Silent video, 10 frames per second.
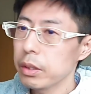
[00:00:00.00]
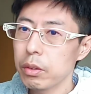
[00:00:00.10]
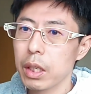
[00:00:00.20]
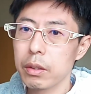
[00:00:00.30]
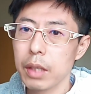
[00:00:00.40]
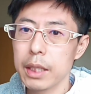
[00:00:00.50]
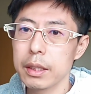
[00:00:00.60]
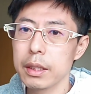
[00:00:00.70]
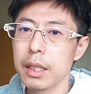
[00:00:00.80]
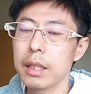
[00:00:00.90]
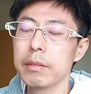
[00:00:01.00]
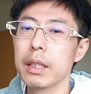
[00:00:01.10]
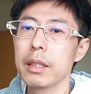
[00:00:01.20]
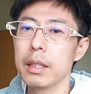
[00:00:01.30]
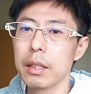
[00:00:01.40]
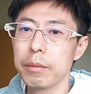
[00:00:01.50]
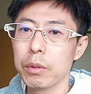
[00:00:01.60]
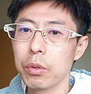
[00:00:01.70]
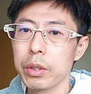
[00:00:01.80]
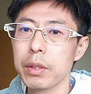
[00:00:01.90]
ちょっとあの話長くなってきたんで、
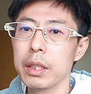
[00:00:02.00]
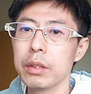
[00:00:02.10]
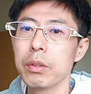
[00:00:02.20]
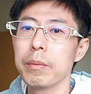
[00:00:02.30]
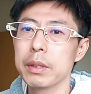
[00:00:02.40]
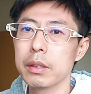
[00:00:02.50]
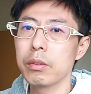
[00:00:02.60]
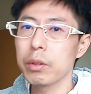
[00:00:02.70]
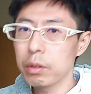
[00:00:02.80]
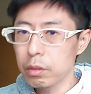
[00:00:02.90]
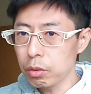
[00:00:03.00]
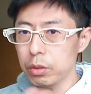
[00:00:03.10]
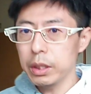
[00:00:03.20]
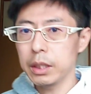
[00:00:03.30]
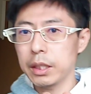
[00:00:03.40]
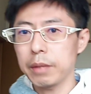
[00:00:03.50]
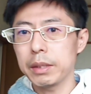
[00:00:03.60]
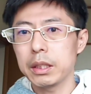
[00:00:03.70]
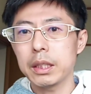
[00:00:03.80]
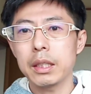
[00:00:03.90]
もうこれぐらいにしておきますね。これ特にさっき
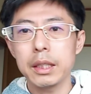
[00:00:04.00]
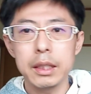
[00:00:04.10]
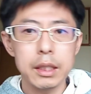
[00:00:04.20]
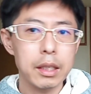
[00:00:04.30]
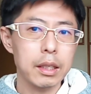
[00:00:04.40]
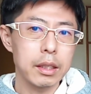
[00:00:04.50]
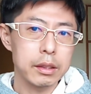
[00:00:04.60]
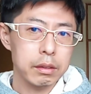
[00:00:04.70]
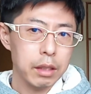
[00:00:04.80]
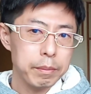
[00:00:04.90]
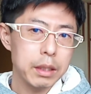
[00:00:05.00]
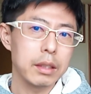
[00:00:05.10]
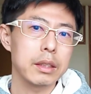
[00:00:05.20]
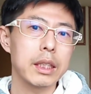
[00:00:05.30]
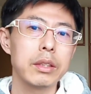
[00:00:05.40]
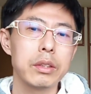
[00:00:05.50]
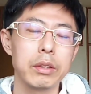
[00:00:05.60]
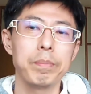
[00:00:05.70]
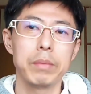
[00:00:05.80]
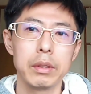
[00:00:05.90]
まで時間気にしてなかったんですけど、やっぱり
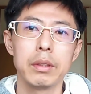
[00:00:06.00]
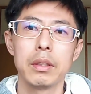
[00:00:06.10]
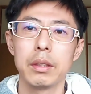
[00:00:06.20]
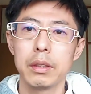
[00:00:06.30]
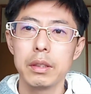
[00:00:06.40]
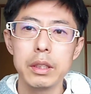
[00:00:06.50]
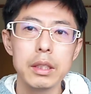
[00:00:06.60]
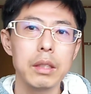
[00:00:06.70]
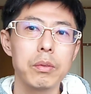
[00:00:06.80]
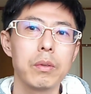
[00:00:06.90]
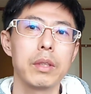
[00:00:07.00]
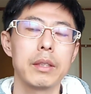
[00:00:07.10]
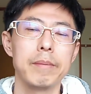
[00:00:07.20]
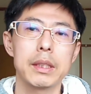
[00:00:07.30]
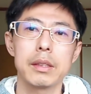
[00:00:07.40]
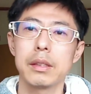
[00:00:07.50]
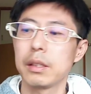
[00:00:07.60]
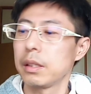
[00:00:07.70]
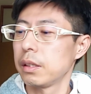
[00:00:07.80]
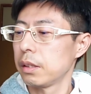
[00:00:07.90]
31分。自年とこうなります。
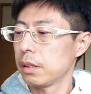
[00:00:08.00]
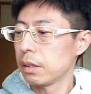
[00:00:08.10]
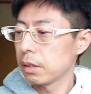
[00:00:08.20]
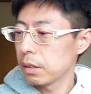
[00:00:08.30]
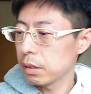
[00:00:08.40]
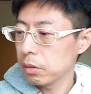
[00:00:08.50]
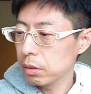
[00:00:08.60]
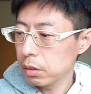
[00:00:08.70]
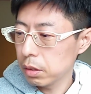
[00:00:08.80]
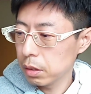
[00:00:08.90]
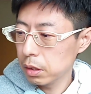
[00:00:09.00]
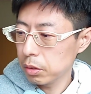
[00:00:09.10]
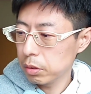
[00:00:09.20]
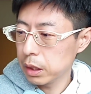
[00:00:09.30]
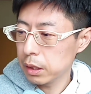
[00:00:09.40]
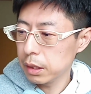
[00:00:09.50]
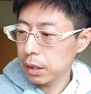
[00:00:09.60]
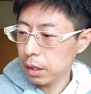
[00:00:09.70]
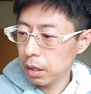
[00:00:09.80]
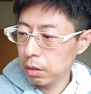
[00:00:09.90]
そういう数字の不思議
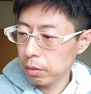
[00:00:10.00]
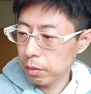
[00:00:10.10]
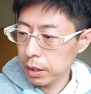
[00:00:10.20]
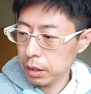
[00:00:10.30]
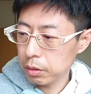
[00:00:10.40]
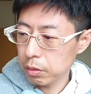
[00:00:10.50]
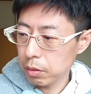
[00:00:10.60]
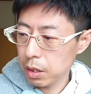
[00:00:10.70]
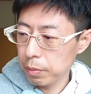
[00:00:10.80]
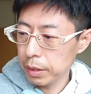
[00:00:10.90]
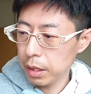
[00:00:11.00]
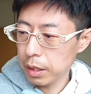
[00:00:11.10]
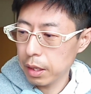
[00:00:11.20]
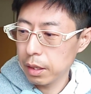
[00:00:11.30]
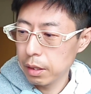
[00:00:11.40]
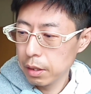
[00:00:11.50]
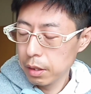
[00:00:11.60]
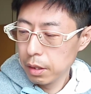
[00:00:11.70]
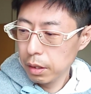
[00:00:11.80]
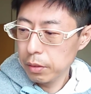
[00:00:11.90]
さっていうのを私の動画を見ていたら、
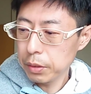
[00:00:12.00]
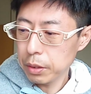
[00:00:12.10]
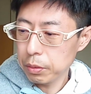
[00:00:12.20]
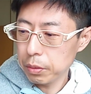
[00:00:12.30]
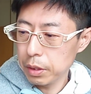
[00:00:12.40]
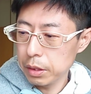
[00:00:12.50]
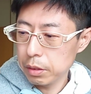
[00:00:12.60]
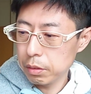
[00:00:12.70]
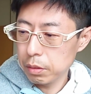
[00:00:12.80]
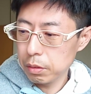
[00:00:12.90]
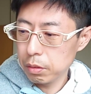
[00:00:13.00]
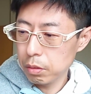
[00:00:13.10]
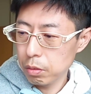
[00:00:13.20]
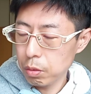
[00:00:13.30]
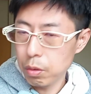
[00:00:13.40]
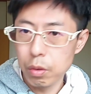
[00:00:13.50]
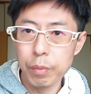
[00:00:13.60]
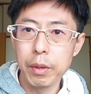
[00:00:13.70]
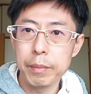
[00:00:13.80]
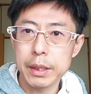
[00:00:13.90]
いろんなことを気づくと
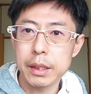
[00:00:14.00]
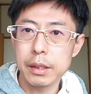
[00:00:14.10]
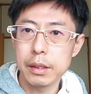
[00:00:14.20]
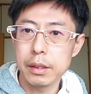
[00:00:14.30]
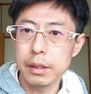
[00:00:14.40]
思います。